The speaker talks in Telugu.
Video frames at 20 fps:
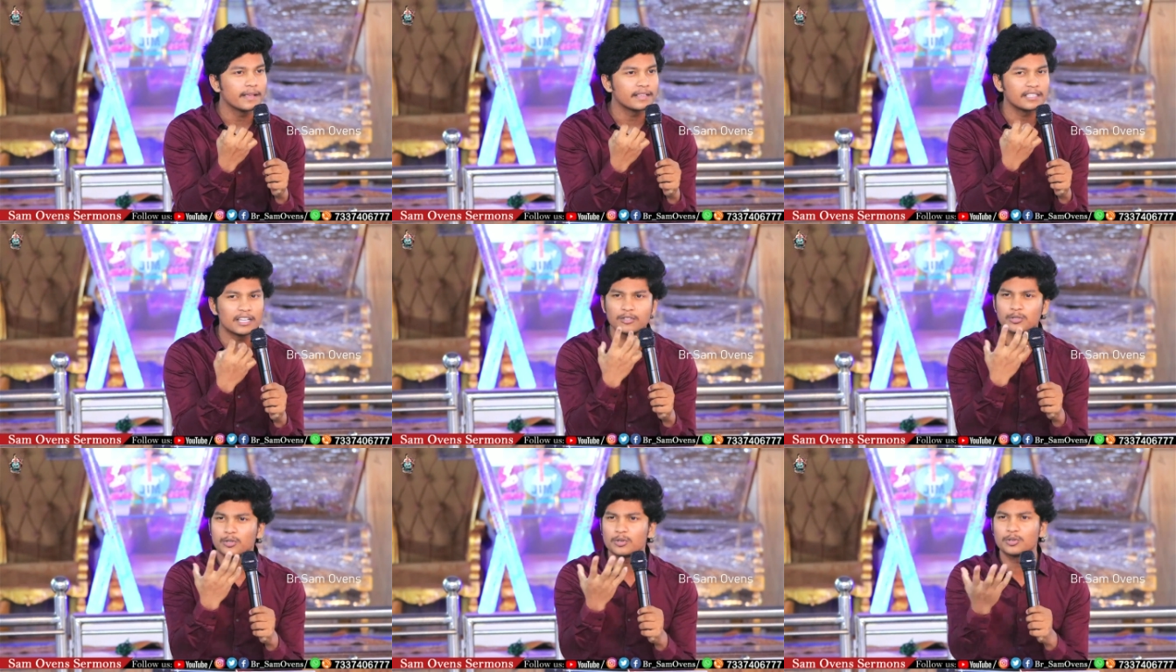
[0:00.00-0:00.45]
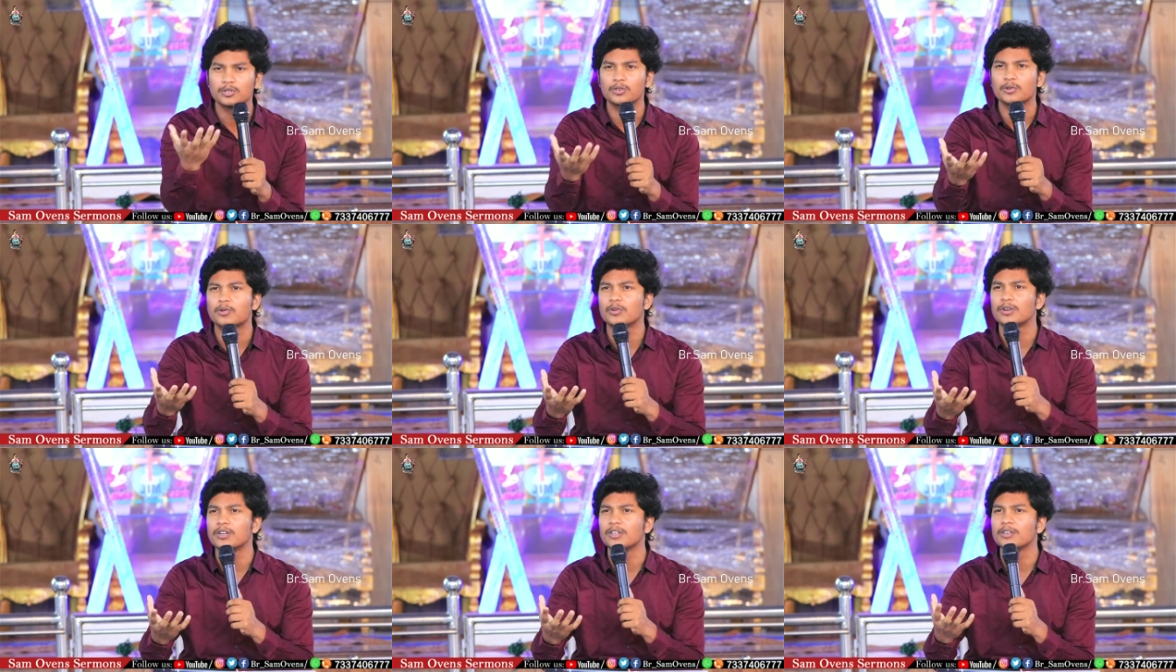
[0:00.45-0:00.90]

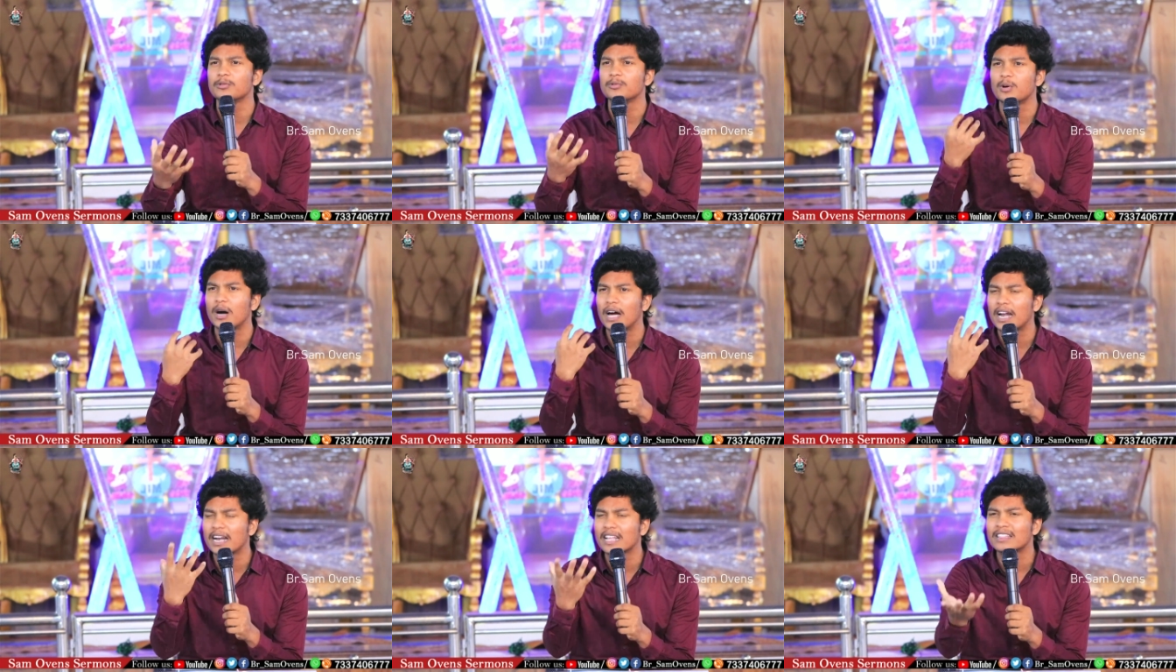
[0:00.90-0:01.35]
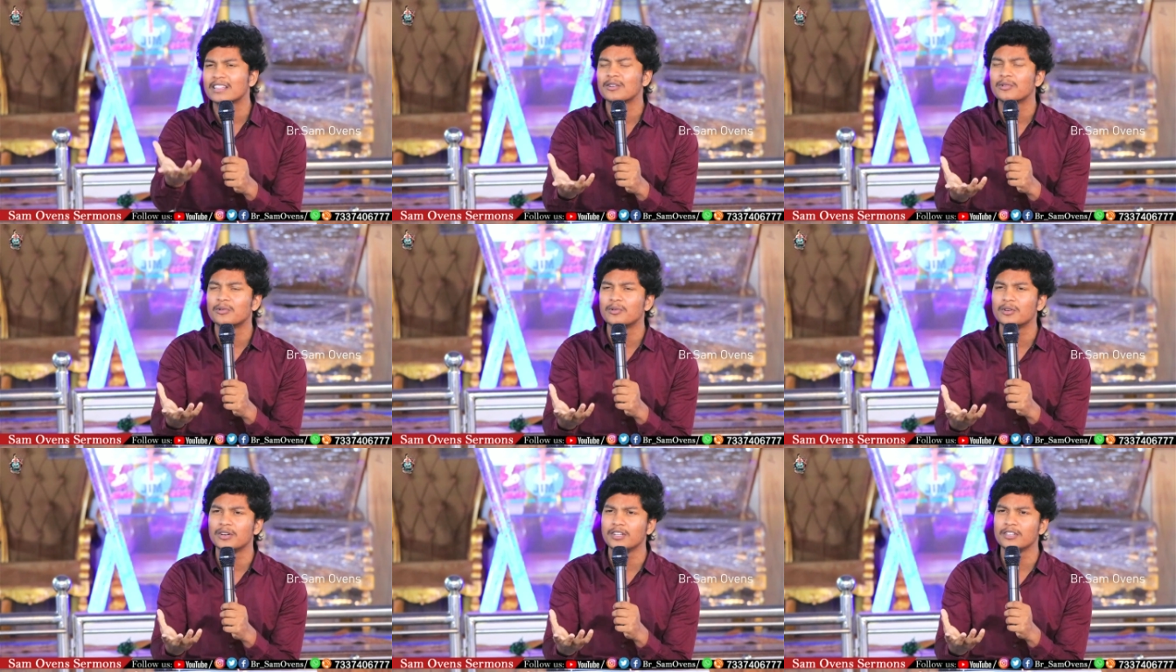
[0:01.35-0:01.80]
సంతోషంగా ఉండేది
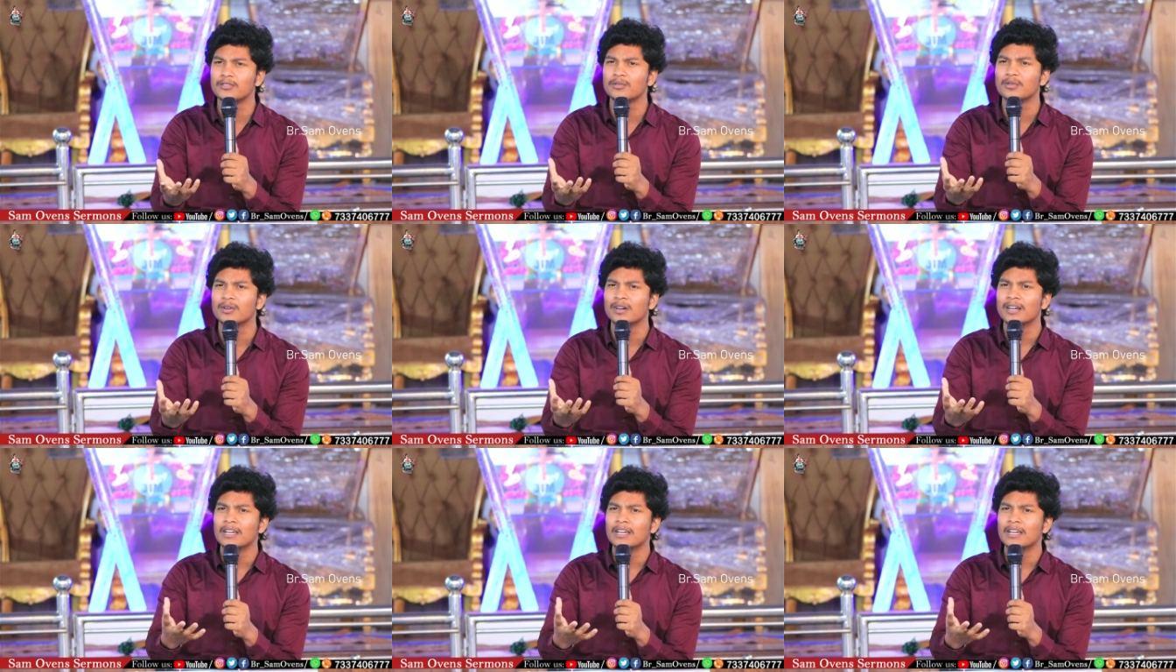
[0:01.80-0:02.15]
ఆనందంగా ఉండేది